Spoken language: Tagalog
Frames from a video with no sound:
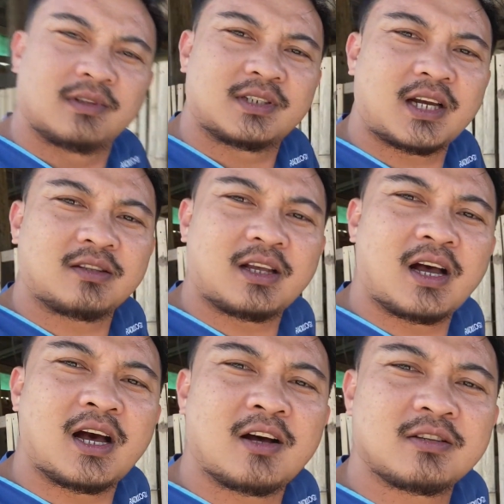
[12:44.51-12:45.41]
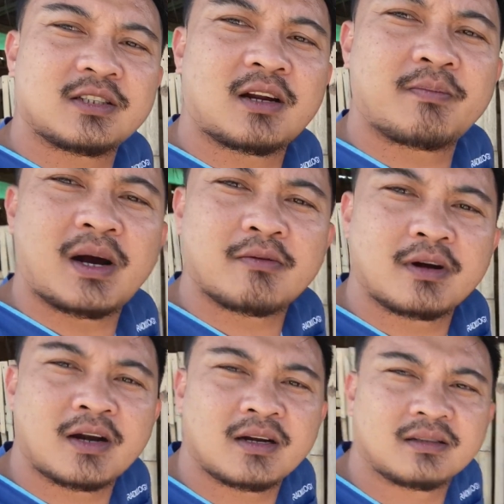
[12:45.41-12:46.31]
Shout out Star
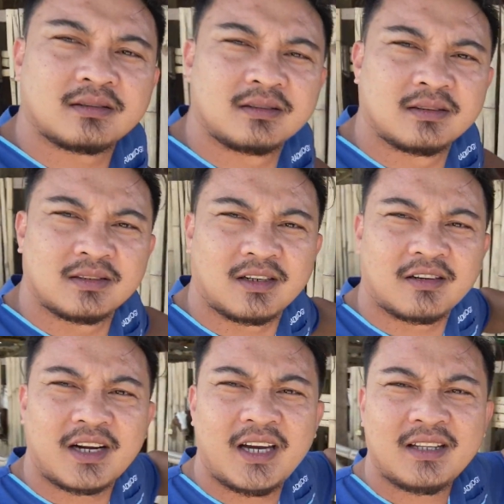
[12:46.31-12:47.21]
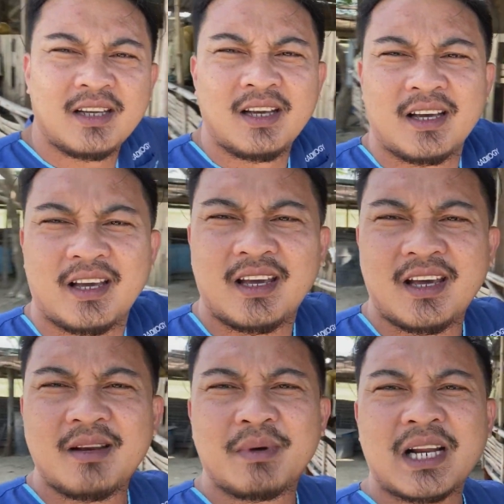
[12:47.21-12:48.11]
Power. Alright?
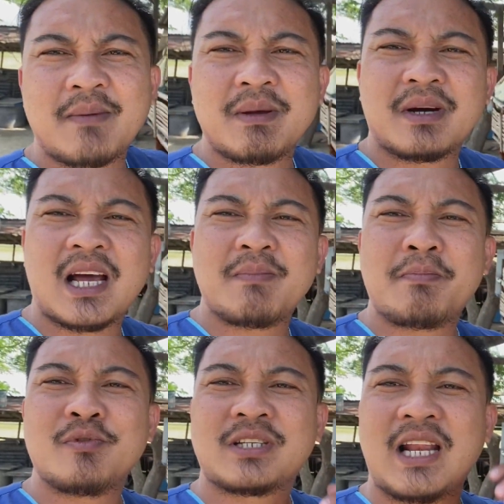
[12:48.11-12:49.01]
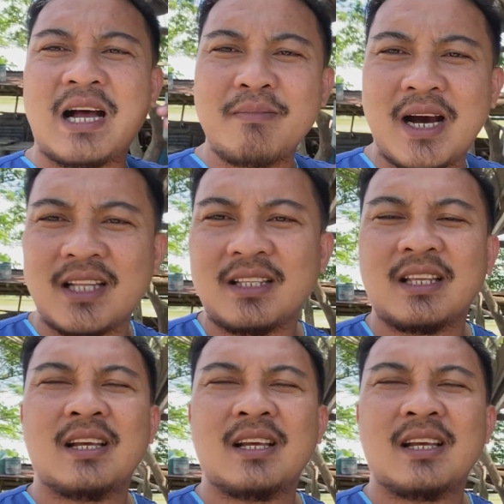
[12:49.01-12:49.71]
And maraming maraming pong salamat.